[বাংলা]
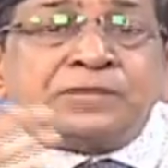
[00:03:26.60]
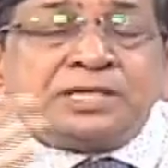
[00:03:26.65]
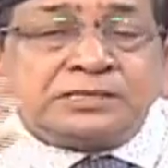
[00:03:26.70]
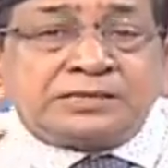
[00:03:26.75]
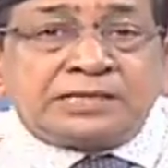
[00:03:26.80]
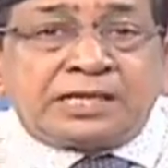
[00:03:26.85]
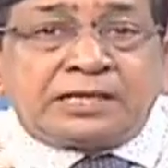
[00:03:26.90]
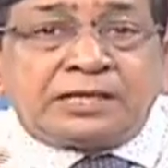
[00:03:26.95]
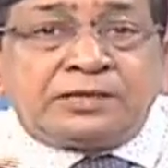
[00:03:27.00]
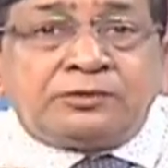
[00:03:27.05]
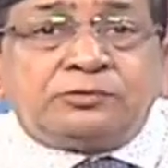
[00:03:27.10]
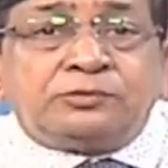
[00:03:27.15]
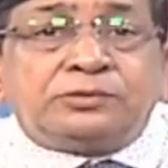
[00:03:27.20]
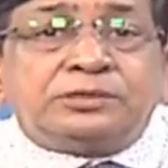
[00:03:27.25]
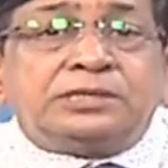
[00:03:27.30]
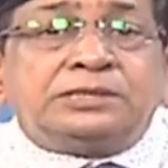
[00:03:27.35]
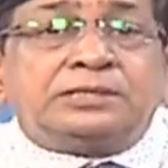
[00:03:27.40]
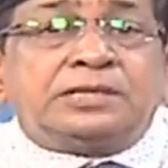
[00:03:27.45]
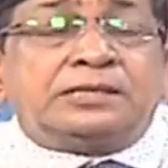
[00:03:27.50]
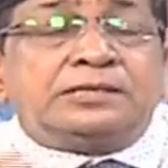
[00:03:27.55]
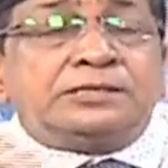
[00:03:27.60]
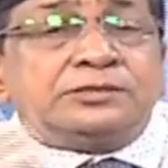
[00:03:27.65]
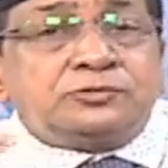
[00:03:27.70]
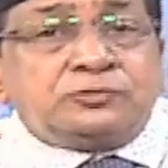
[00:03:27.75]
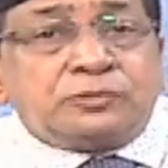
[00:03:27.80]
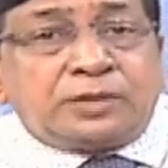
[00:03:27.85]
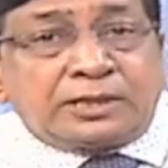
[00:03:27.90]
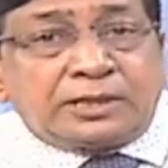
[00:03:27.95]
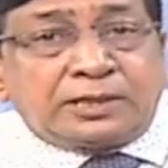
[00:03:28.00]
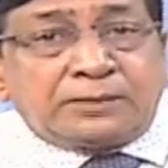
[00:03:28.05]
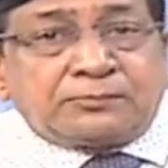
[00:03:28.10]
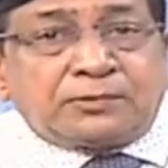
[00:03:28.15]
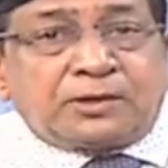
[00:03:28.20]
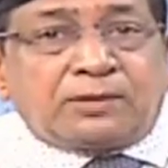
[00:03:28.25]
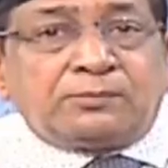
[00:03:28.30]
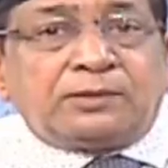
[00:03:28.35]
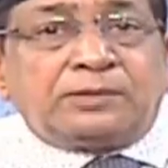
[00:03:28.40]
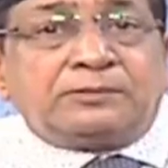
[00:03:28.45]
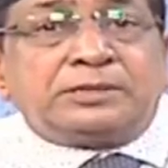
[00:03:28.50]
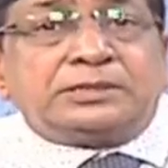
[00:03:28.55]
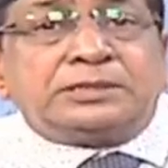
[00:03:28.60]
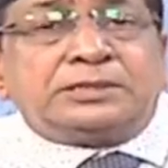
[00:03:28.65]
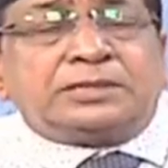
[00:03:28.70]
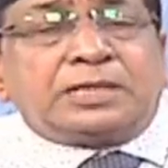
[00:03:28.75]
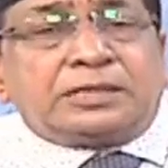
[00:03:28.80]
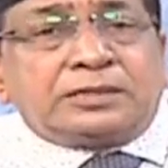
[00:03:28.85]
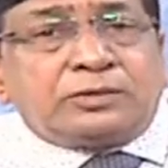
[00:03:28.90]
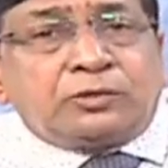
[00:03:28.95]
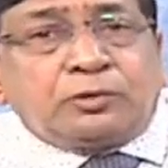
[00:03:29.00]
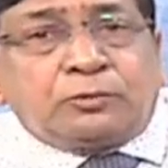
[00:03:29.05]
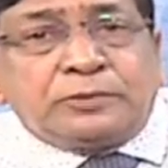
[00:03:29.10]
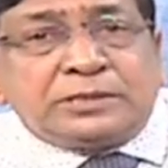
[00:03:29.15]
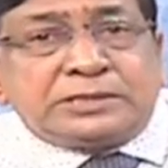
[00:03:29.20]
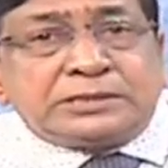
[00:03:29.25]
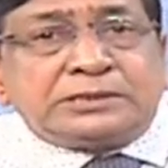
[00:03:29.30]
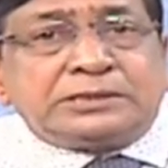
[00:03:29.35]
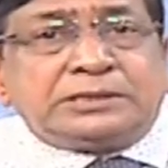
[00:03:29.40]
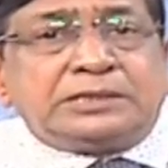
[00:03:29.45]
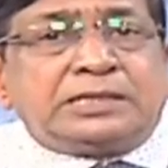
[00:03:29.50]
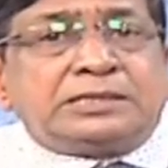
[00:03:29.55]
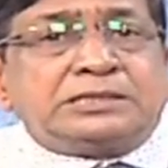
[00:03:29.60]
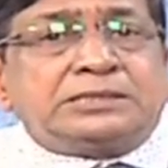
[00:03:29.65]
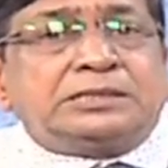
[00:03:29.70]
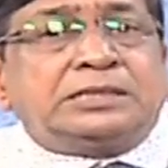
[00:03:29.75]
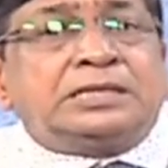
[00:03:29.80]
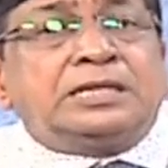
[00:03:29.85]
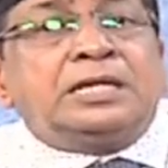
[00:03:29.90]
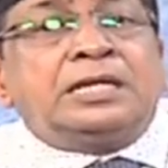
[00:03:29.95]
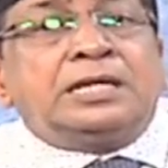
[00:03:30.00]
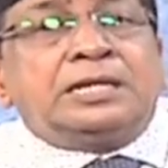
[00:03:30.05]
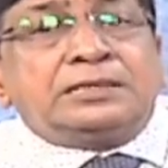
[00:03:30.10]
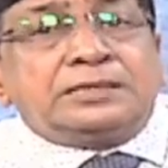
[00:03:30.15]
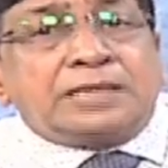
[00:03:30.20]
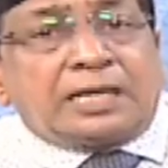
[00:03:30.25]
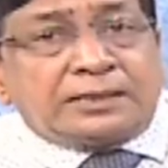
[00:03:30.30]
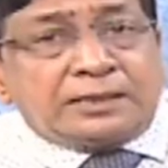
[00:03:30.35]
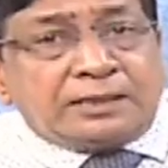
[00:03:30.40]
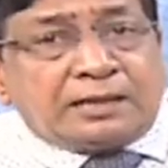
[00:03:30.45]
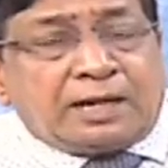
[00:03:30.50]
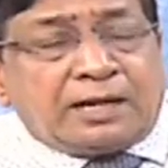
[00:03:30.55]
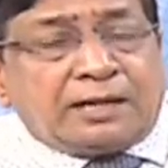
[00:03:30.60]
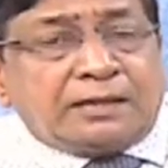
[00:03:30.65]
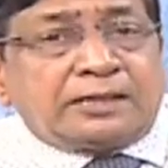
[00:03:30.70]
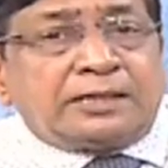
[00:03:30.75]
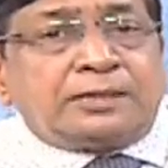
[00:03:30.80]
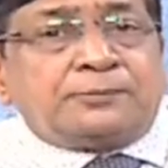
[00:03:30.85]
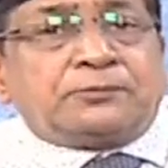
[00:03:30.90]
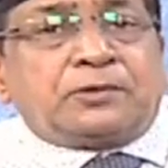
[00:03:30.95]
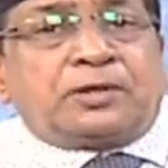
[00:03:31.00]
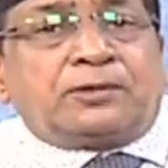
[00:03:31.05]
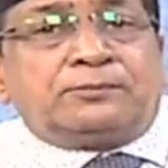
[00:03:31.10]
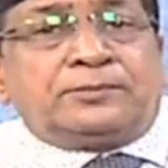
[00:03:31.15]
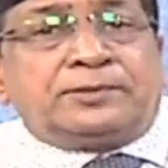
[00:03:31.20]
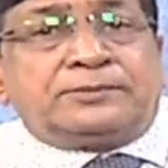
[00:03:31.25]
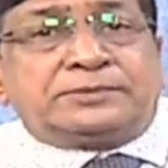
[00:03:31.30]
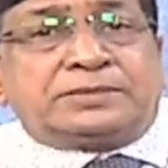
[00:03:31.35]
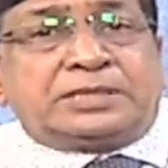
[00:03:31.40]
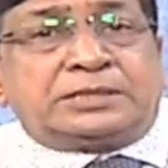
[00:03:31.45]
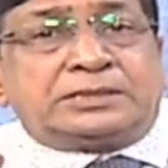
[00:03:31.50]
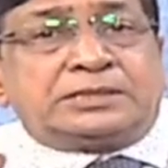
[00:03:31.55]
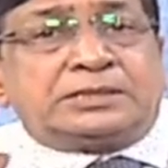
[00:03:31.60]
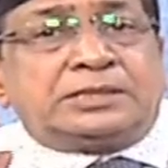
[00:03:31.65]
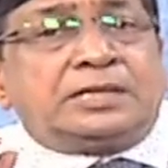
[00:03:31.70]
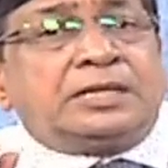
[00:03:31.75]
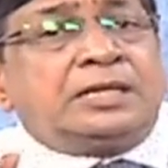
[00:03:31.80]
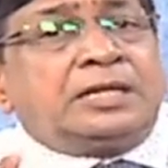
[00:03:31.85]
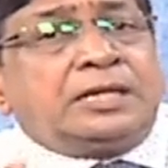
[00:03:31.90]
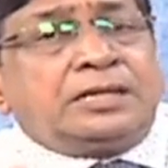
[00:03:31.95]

সেকেন্ড হচ্ছে যাদের সুগারের প্রবলেম আছে যাদের ওবেসিটি আছে যাদের হার্টের প্রবলেমস আছে